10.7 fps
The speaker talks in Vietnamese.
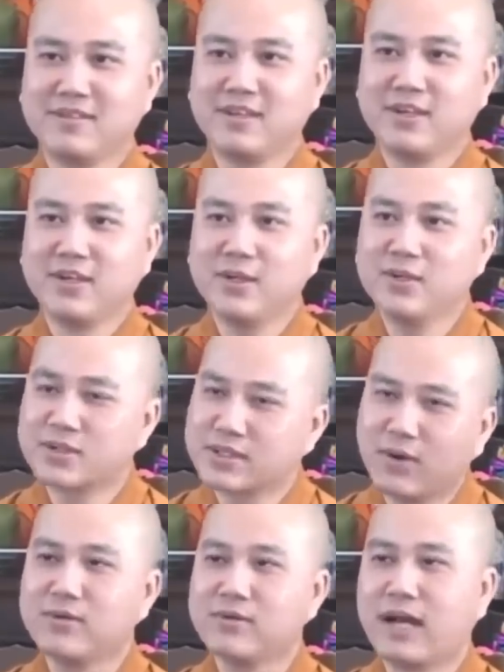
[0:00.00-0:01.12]
yêu
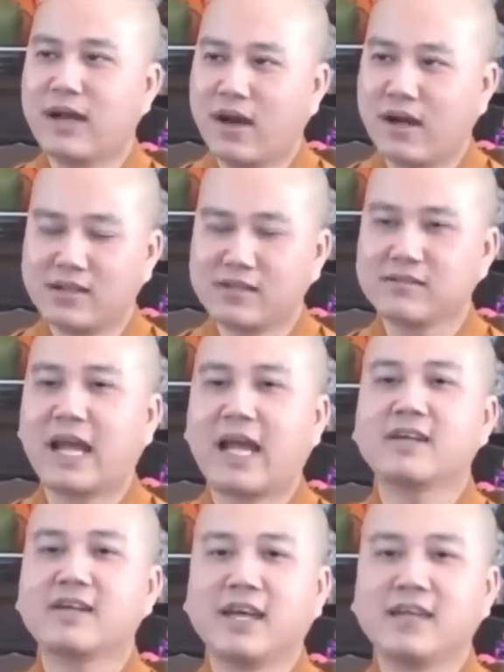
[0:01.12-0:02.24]
sâu nào hận nặng nấy